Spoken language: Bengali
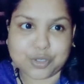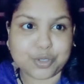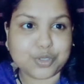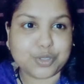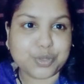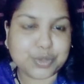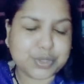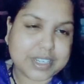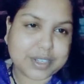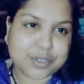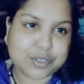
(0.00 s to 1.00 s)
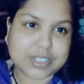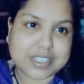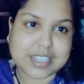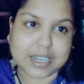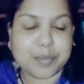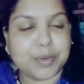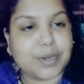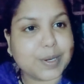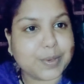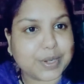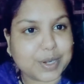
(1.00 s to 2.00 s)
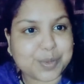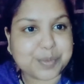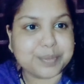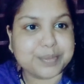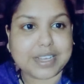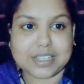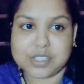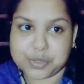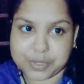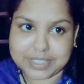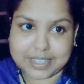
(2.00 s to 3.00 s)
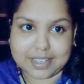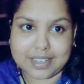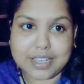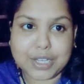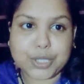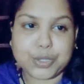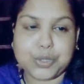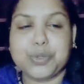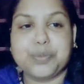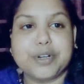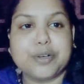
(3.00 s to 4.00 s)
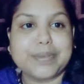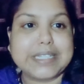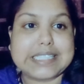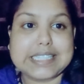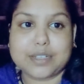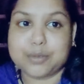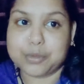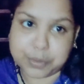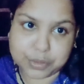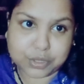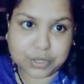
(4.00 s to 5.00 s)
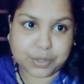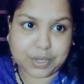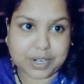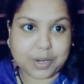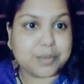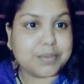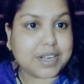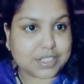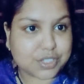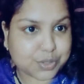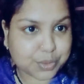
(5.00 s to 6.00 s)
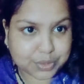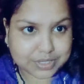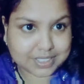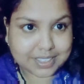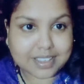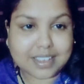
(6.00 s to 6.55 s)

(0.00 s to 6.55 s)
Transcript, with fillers: ছোট ছোট ক্ষুদিরাও যদি ছানাপোনারাও এরকম কাজ করে থাকে তো তোমরাও প্লিজ তাকে উদ্বুদ্ধ করে এরকম কাজ করতে